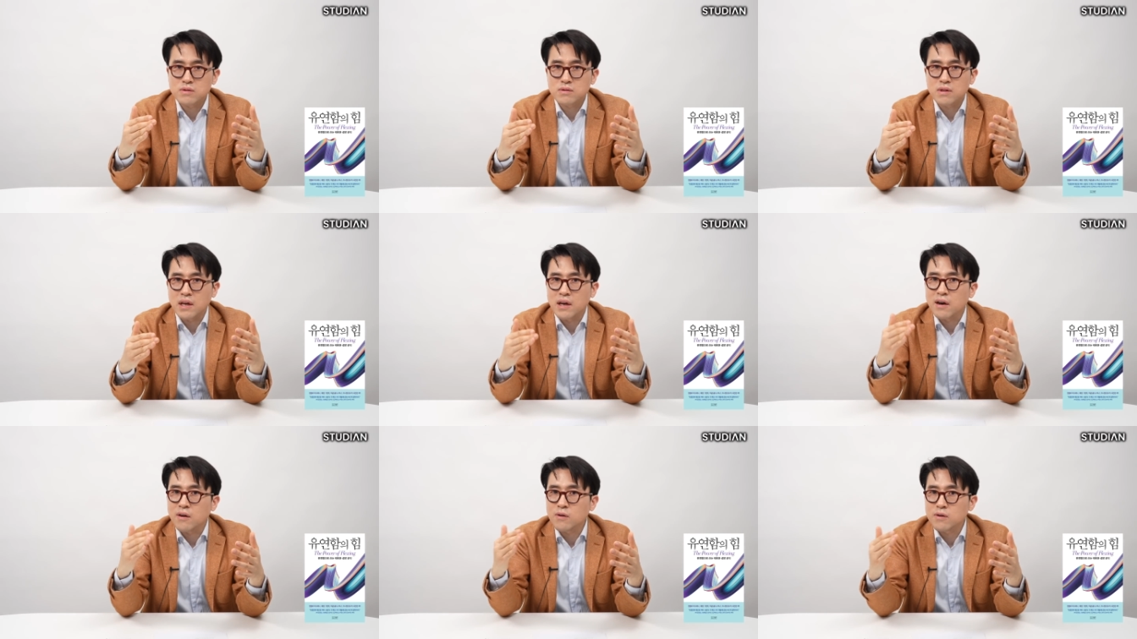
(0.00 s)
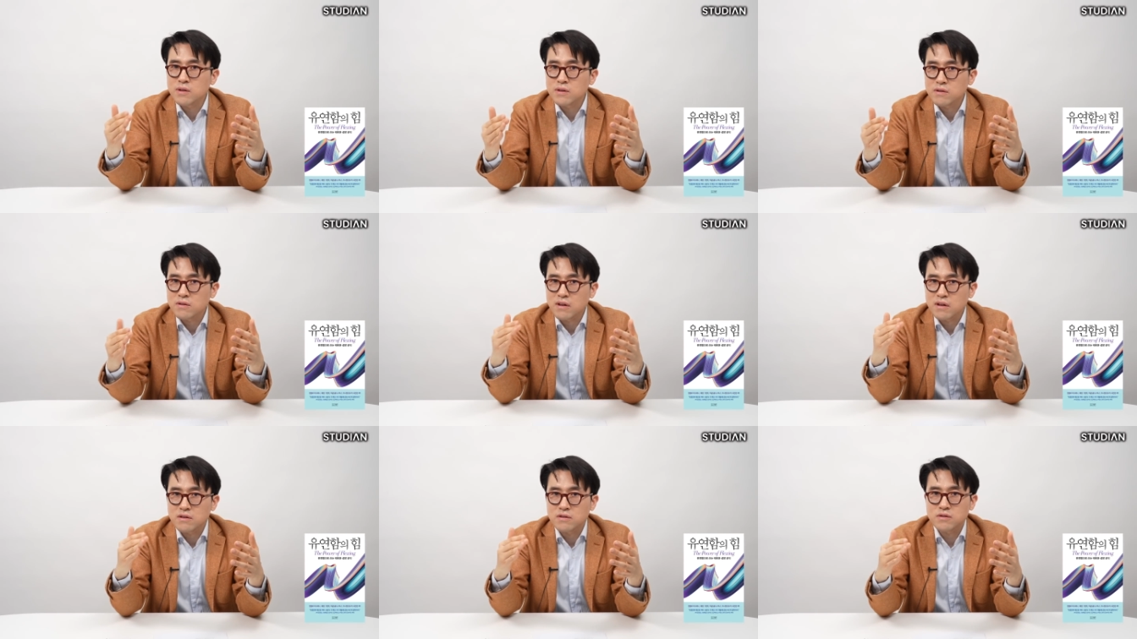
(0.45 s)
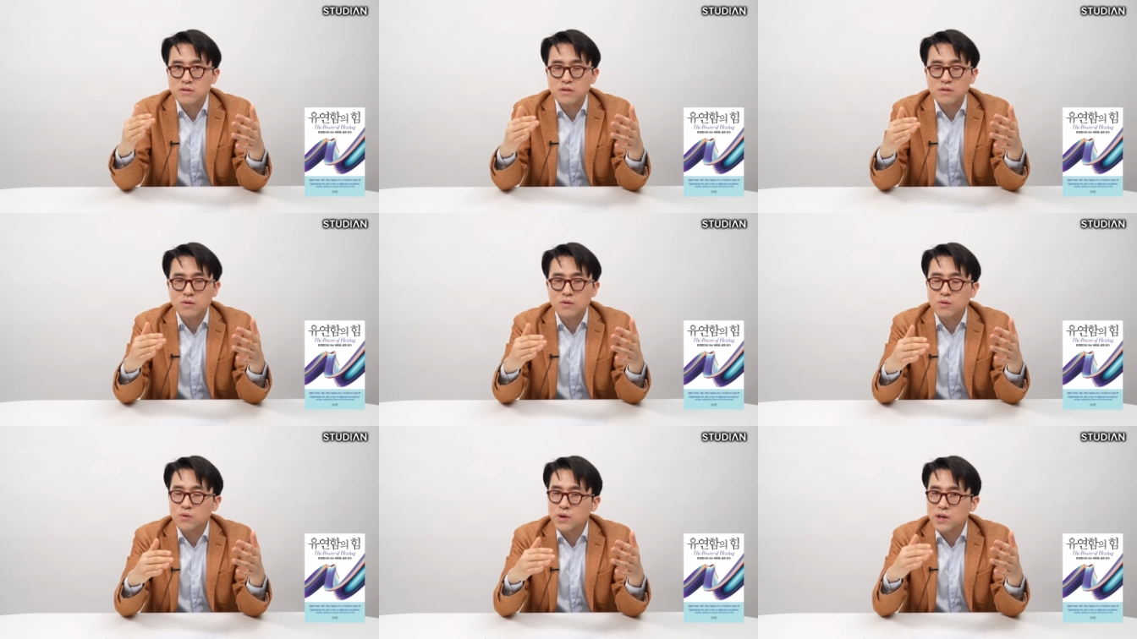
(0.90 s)
대학원에서 다를 수
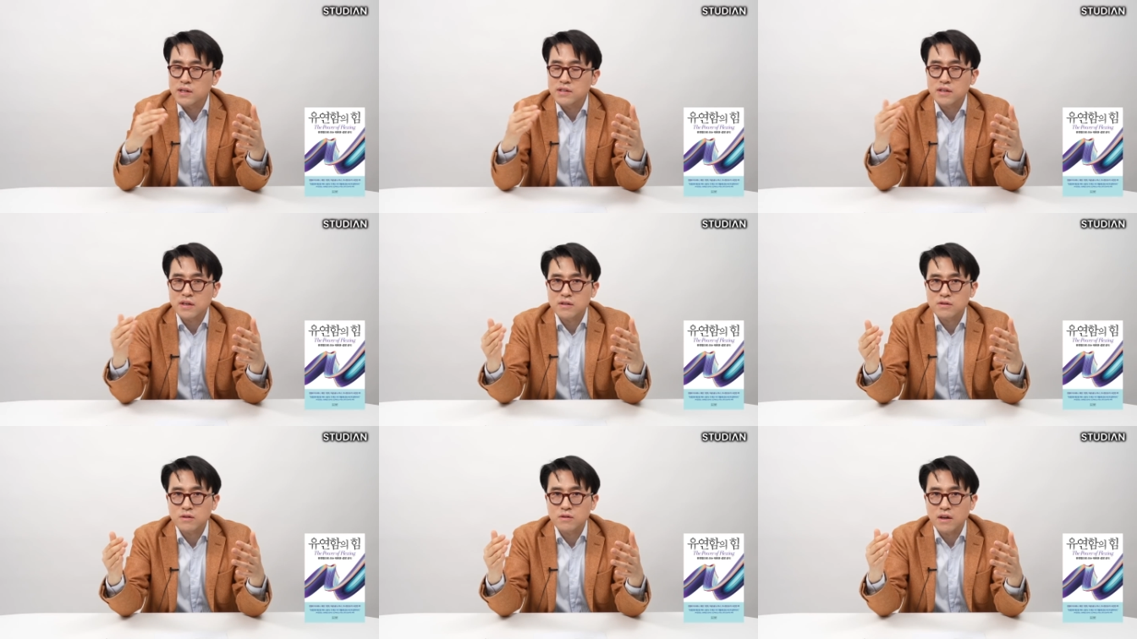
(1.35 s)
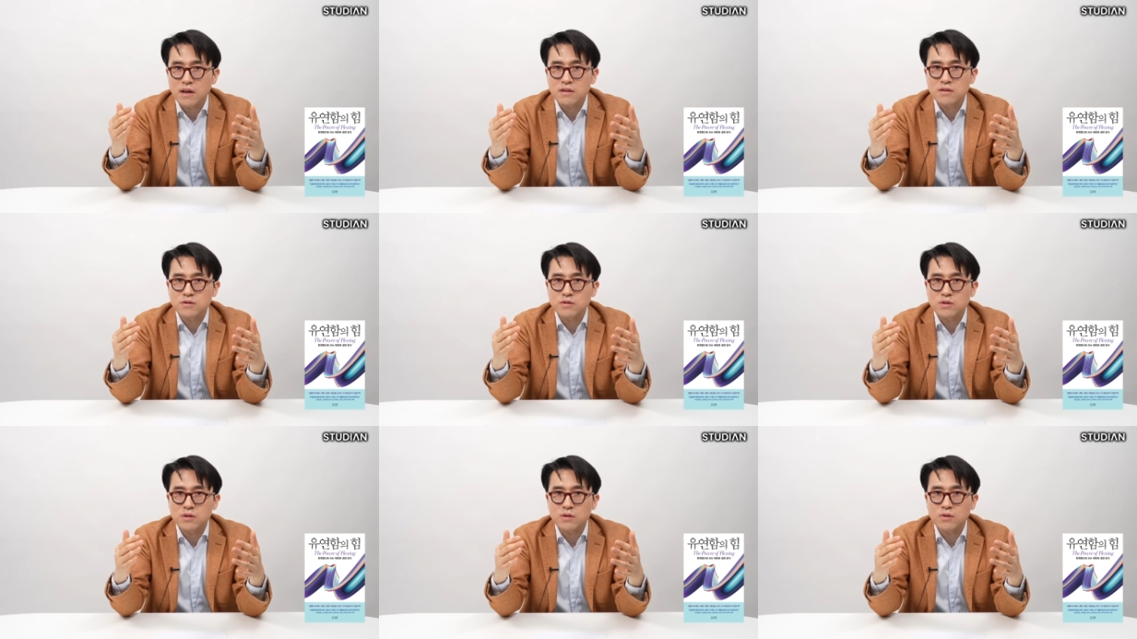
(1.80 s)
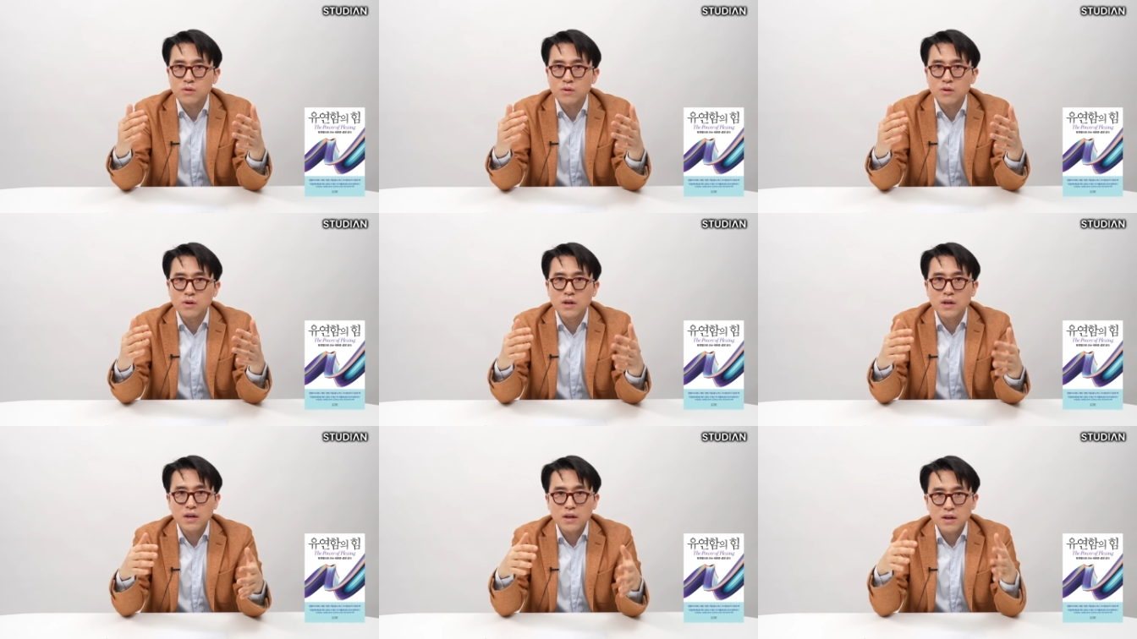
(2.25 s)
있고 회사에서 다를 수
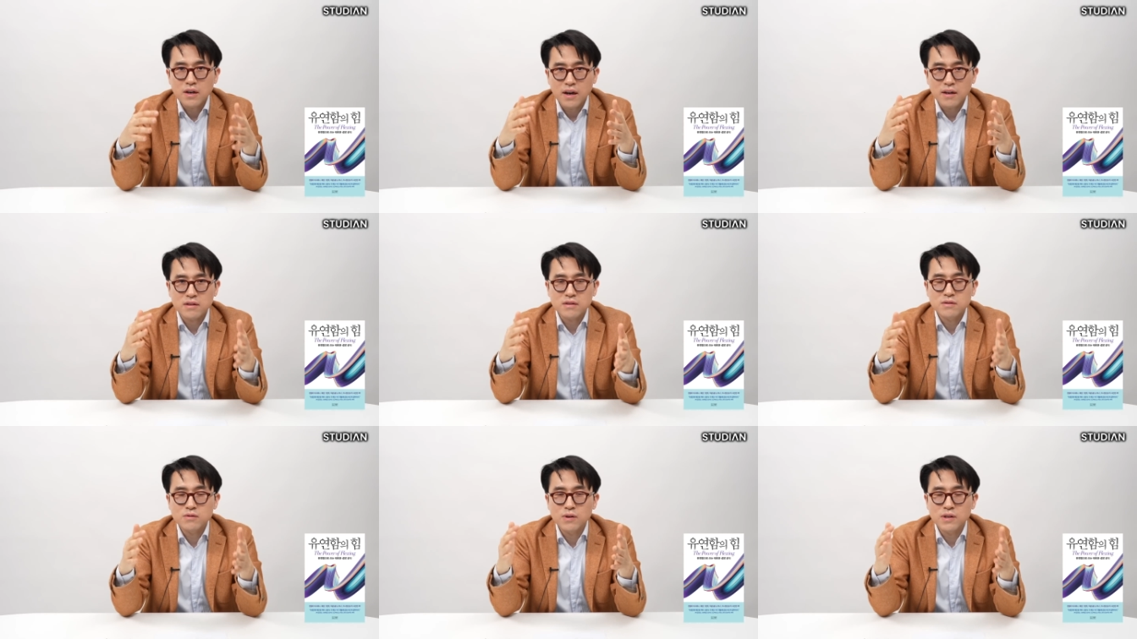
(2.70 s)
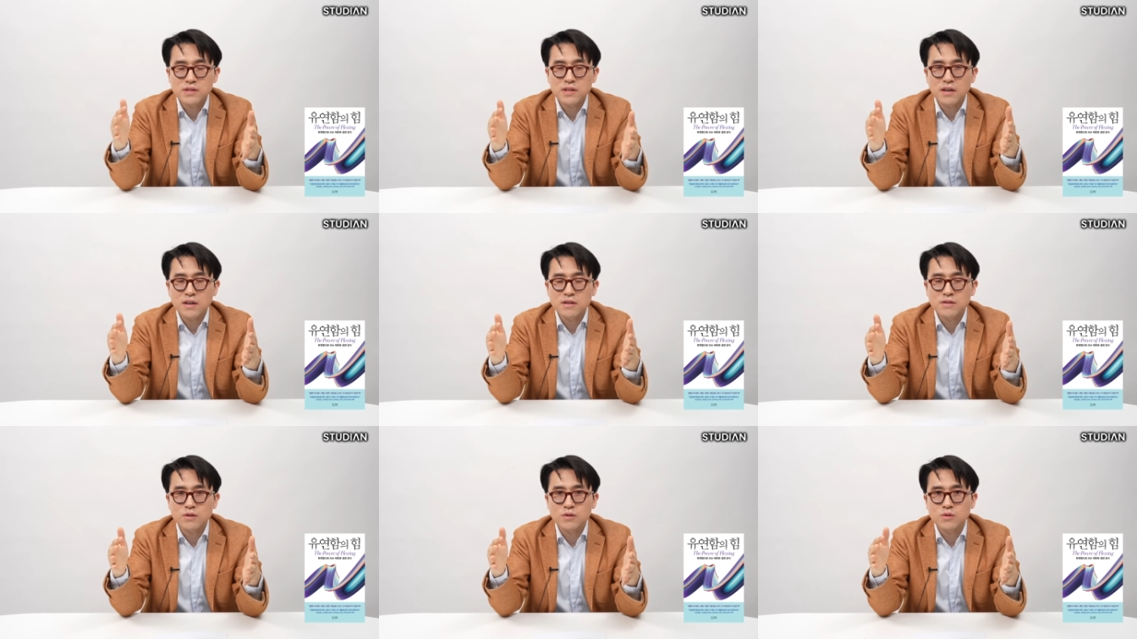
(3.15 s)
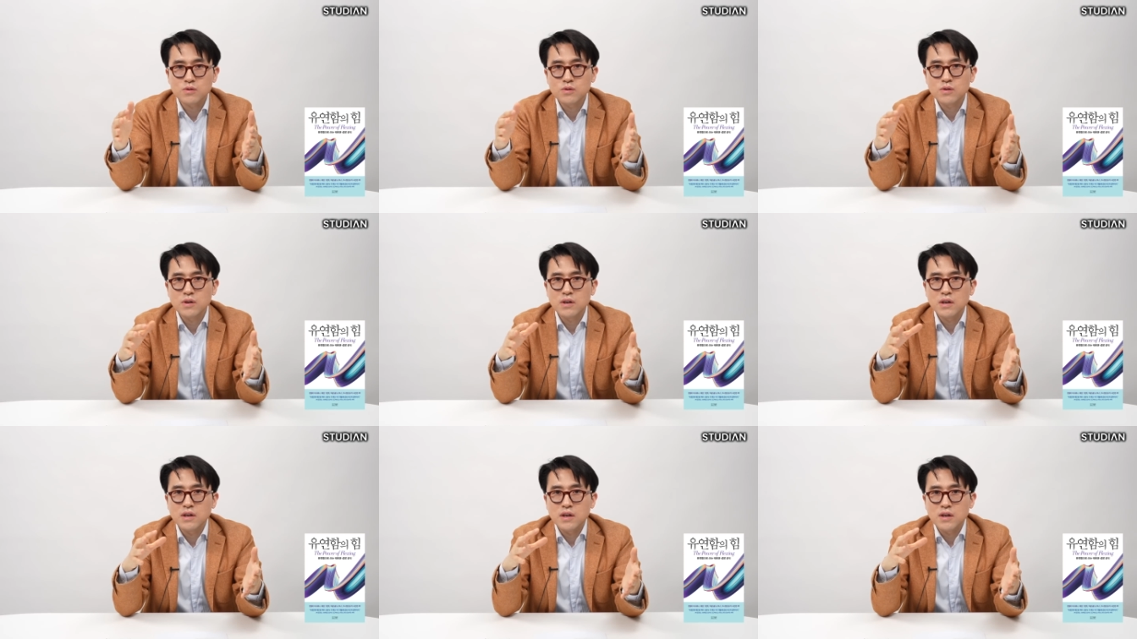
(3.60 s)
있고 같은
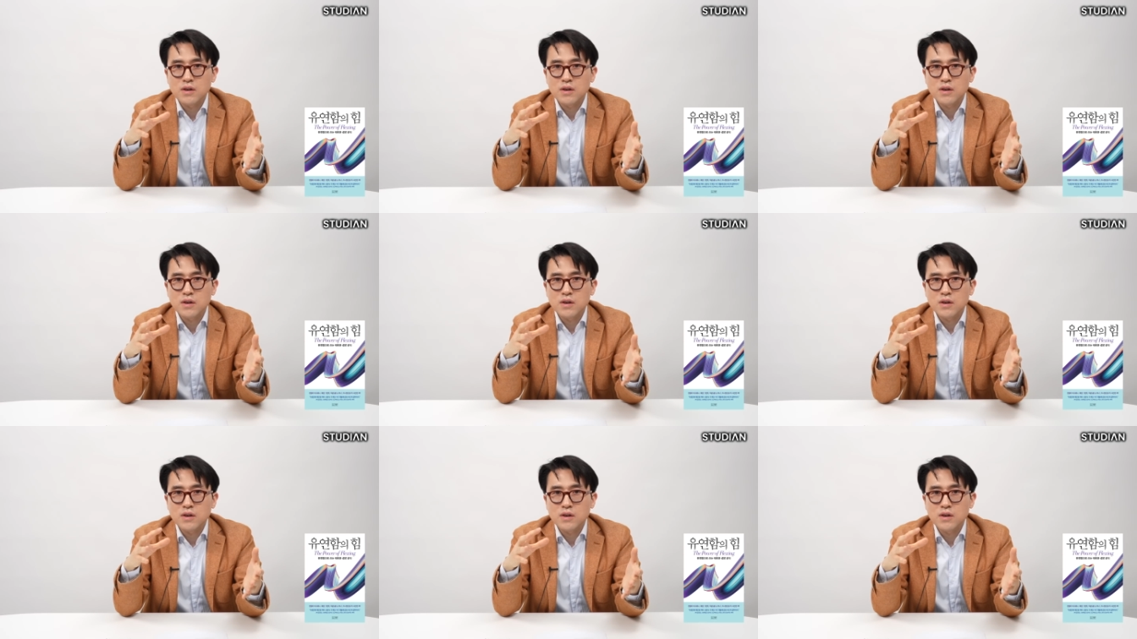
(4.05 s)
회사에서도